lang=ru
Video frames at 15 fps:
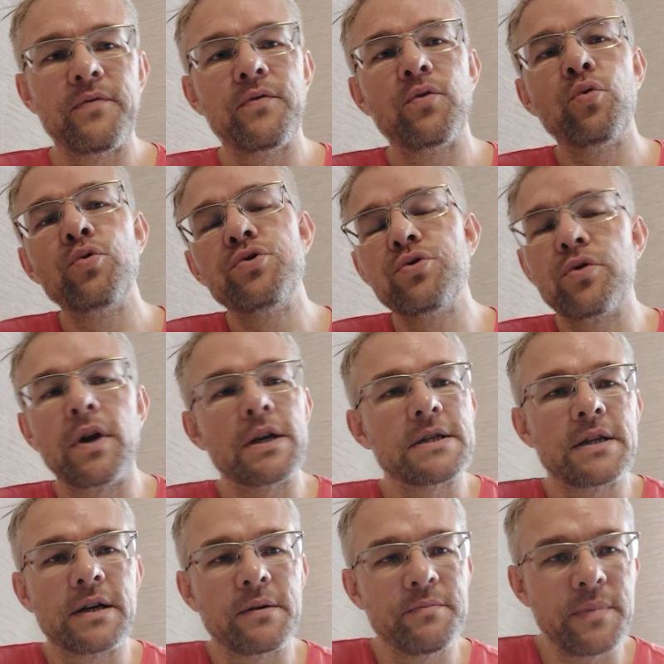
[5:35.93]
в кучу
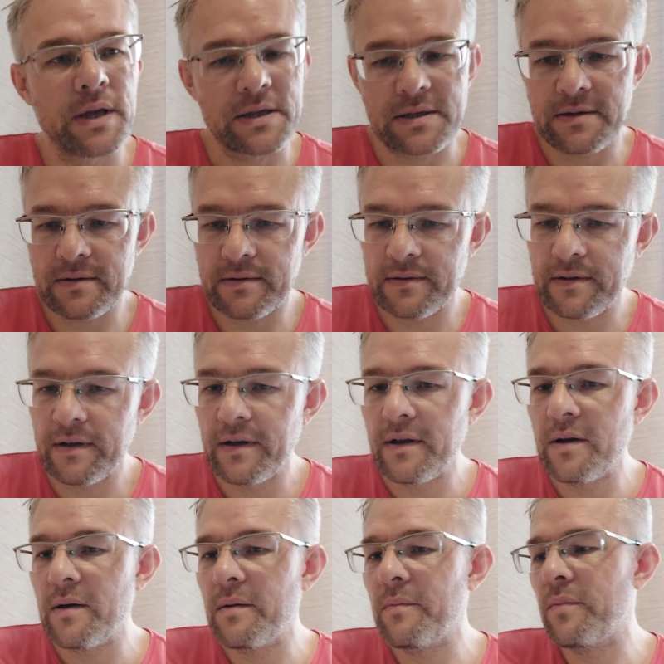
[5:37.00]
разных мест.
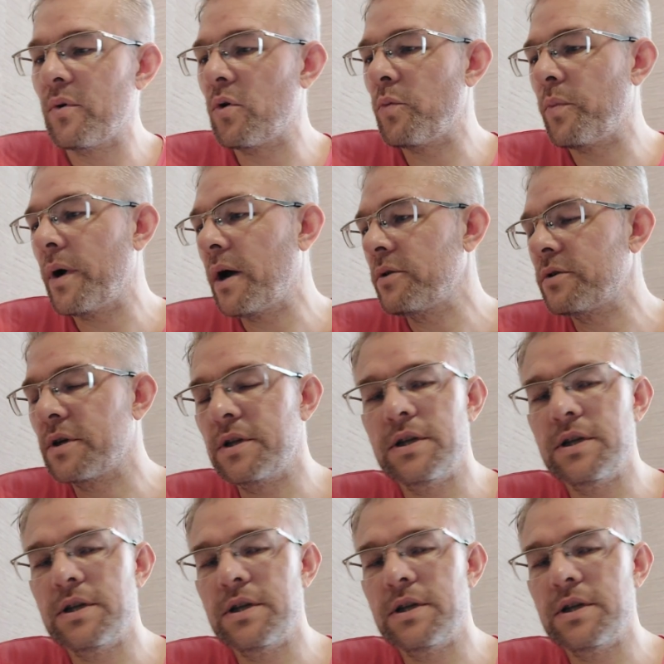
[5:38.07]
Покупают